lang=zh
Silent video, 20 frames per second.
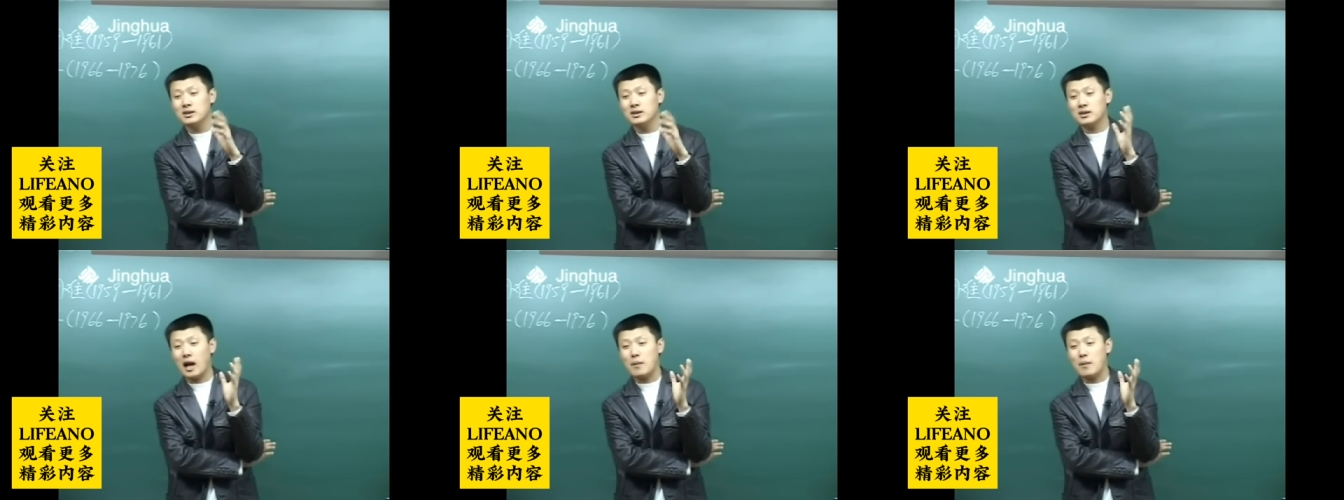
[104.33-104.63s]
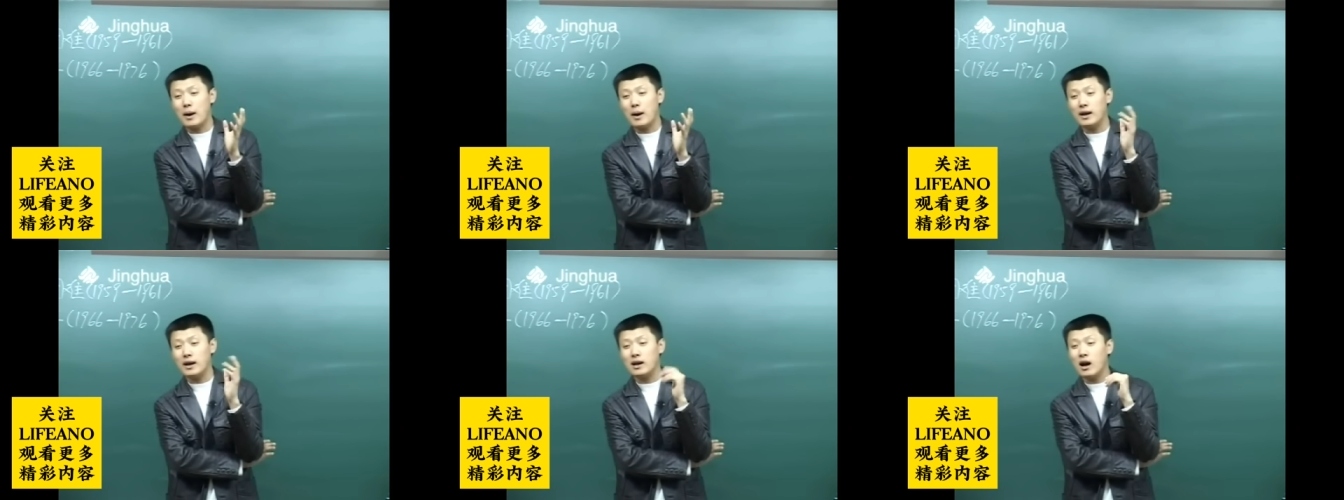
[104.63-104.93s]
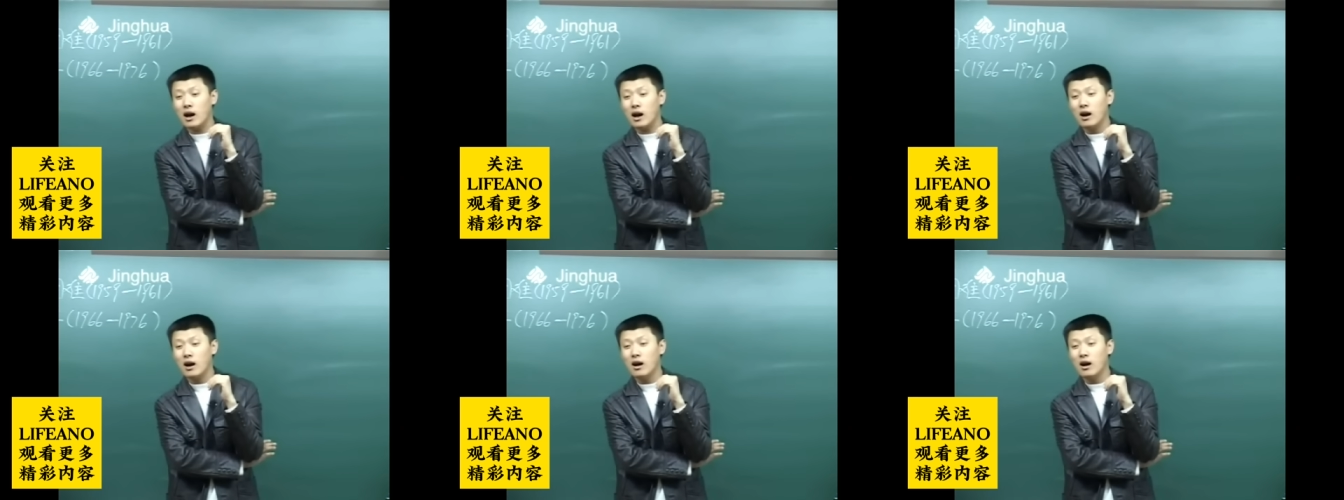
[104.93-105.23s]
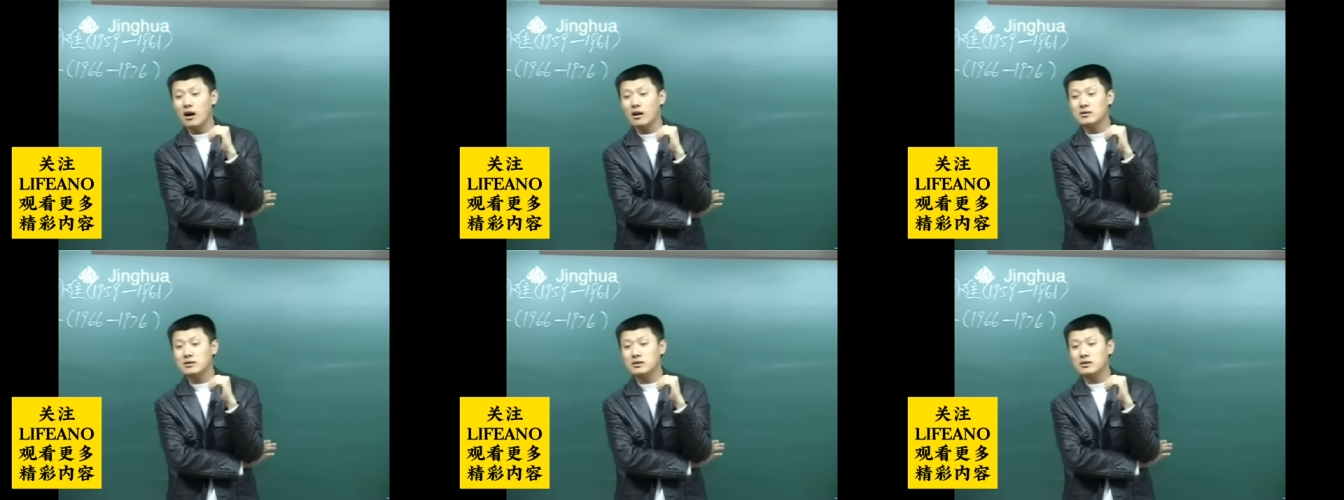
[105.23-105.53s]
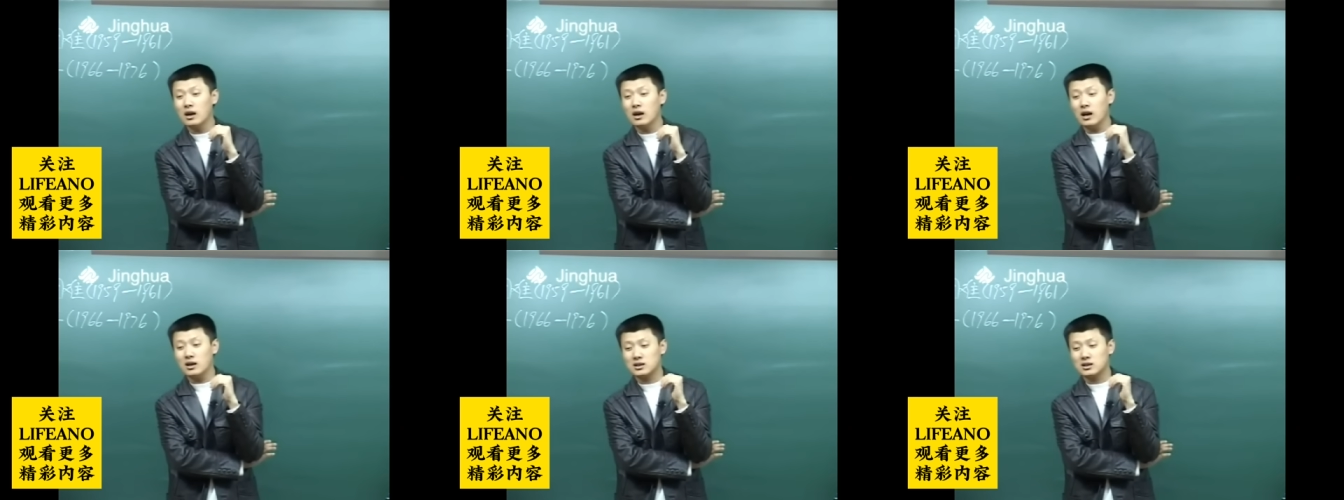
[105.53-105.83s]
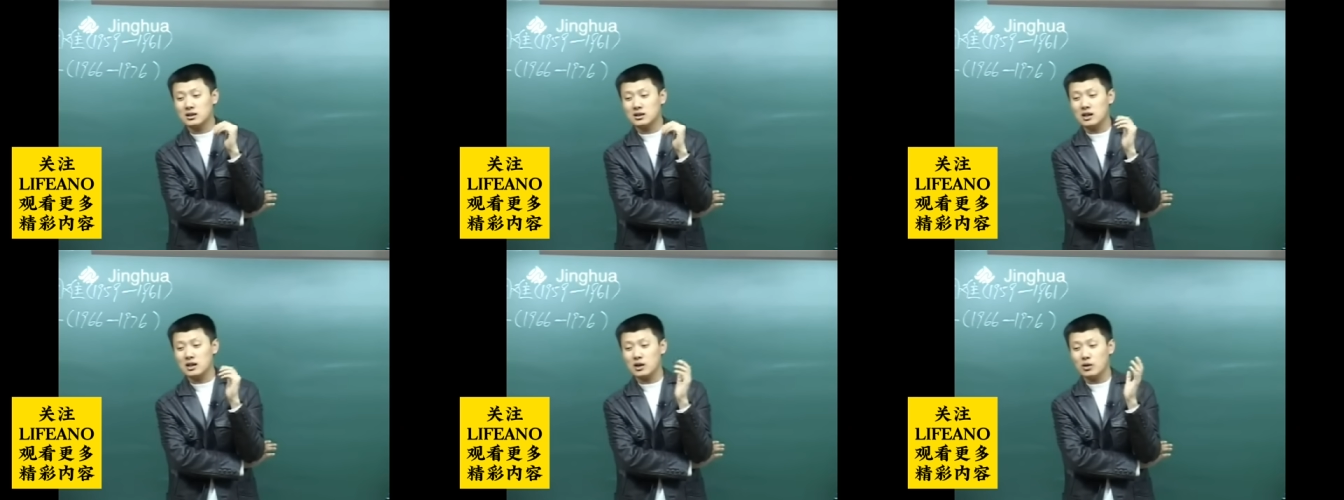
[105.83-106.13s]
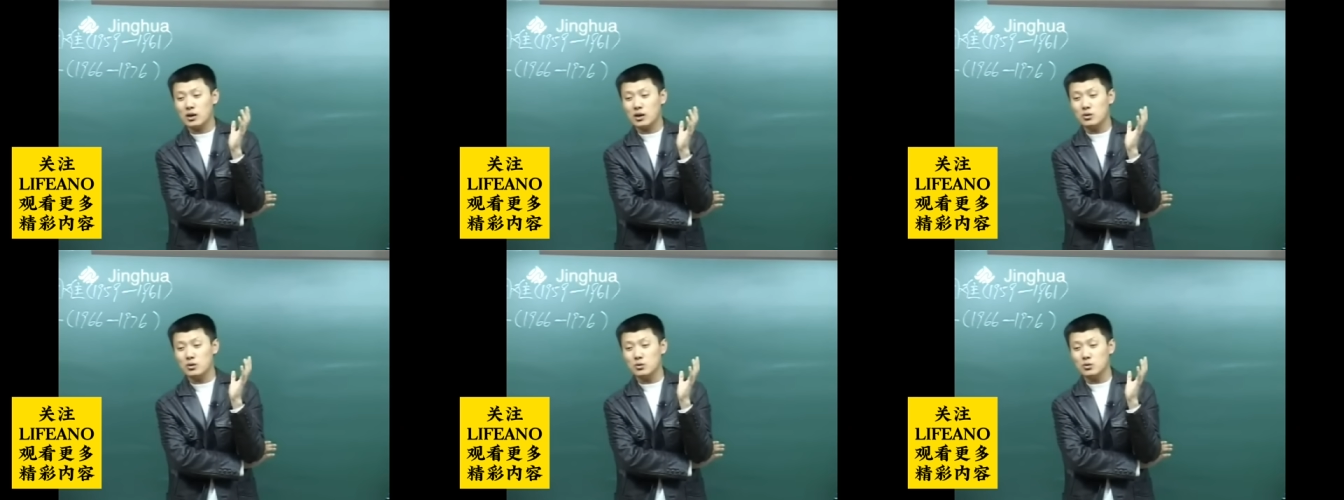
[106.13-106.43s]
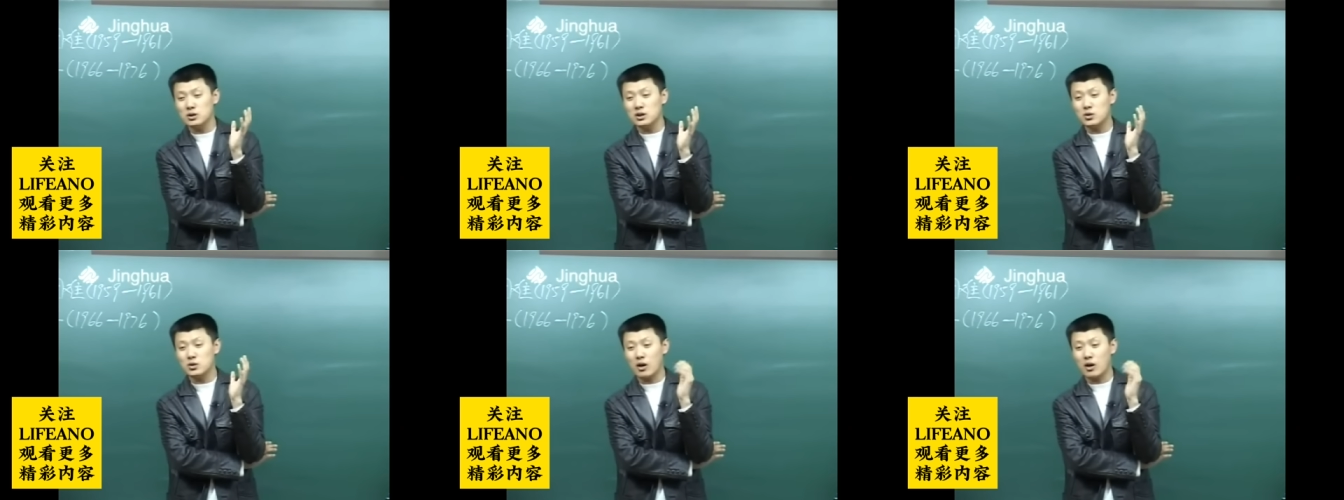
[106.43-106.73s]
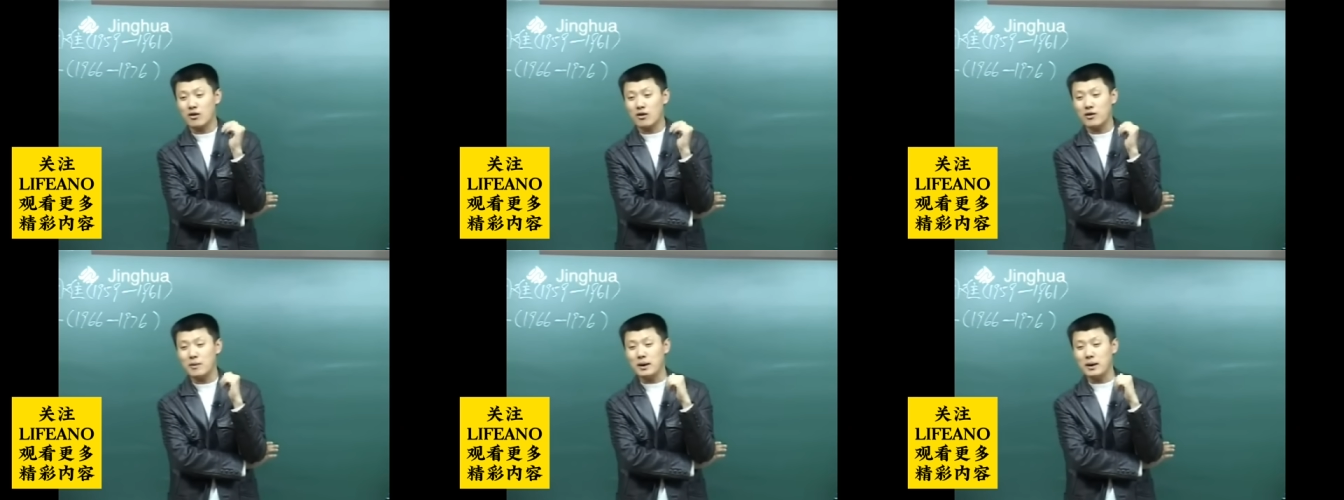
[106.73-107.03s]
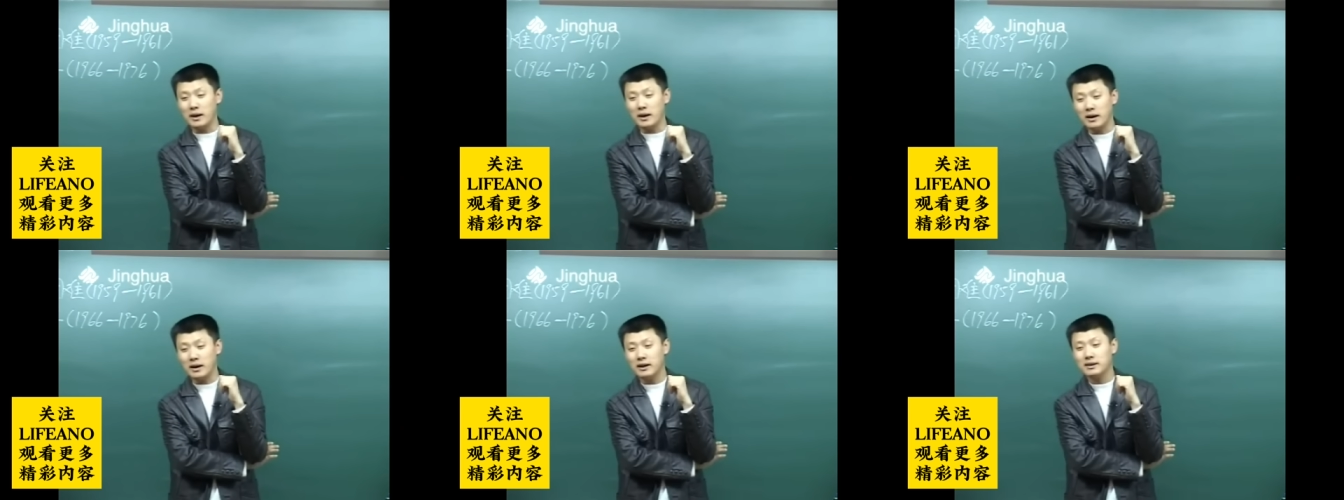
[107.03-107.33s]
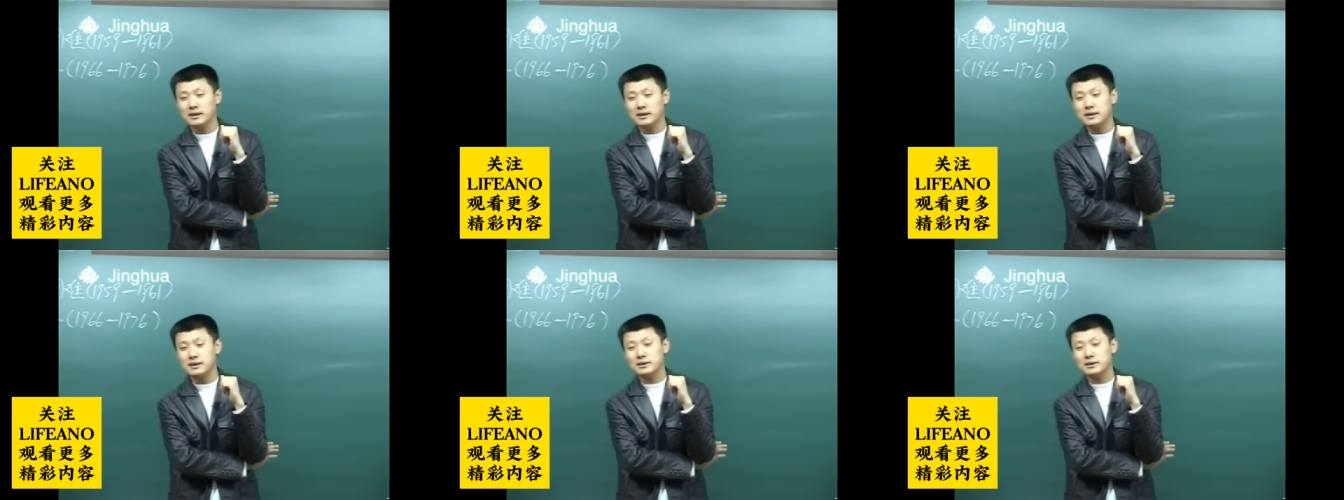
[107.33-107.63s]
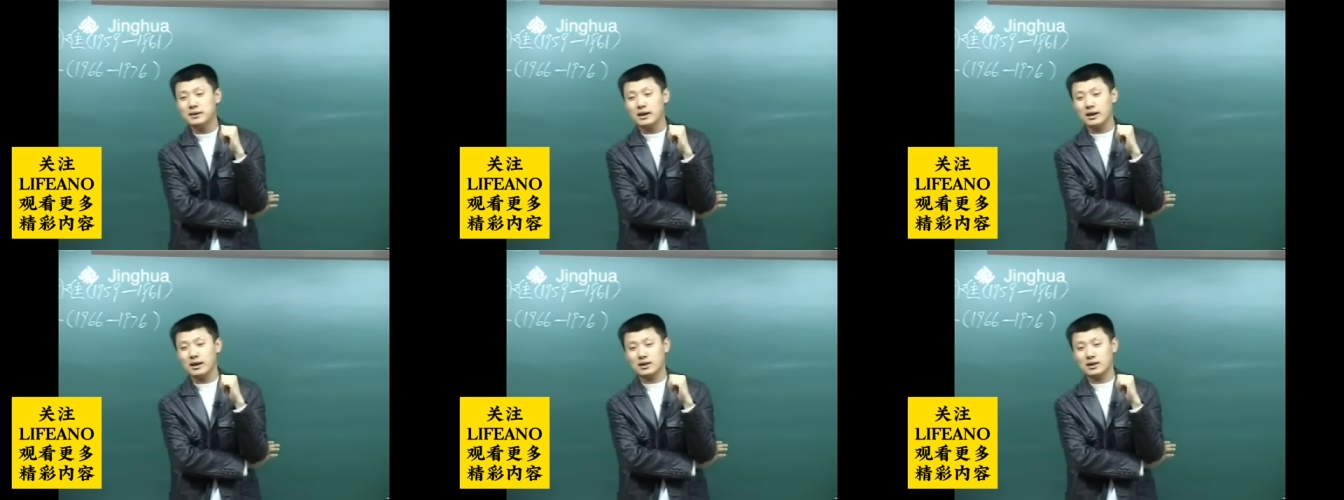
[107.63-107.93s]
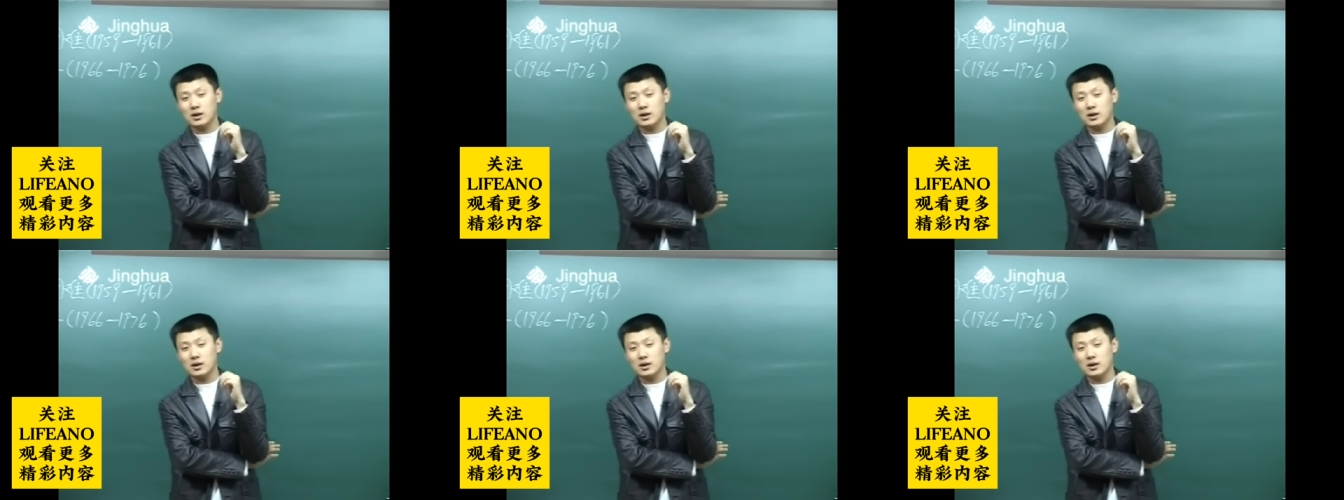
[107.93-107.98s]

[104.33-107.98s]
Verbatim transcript: 打派仗，那生产出来的武器全是废品，是吧？